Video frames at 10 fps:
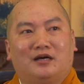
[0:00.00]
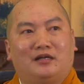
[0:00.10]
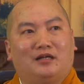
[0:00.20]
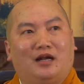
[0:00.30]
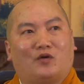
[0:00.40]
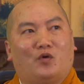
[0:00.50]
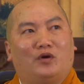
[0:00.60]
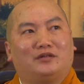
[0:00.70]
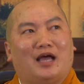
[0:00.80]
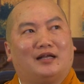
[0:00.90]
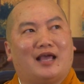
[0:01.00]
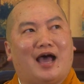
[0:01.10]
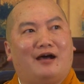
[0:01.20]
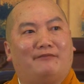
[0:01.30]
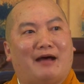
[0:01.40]
hình như là của tác
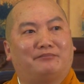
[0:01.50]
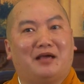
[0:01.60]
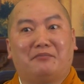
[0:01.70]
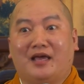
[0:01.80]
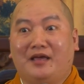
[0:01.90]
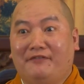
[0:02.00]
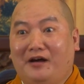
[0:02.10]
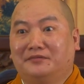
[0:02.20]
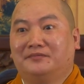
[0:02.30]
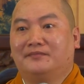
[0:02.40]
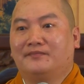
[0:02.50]
giả Phạm Thế Mỹ phải không?